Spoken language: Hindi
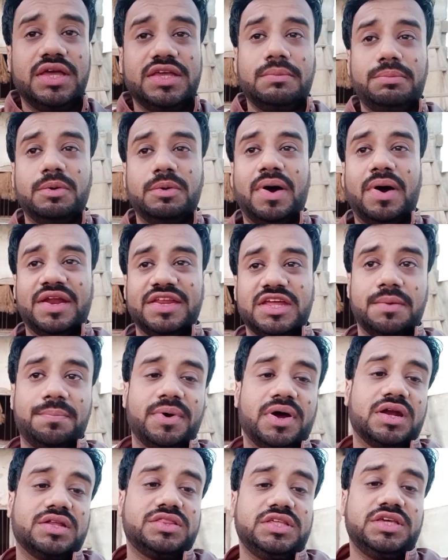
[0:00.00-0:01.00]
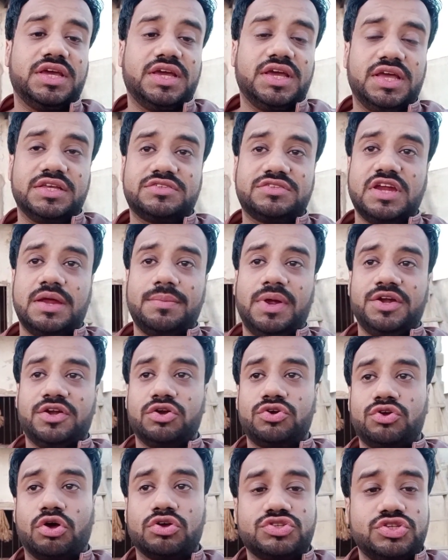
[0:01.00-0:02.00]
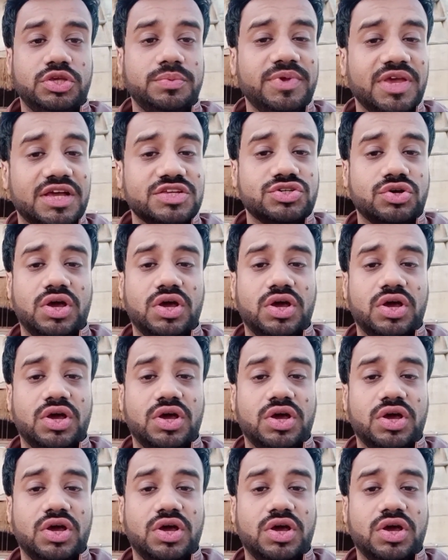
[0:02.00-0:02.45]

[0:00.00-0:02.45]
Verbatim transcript: ये बीमारियाँ पकड़ती है इस टाइम एंट्रोटॉक्सीमिया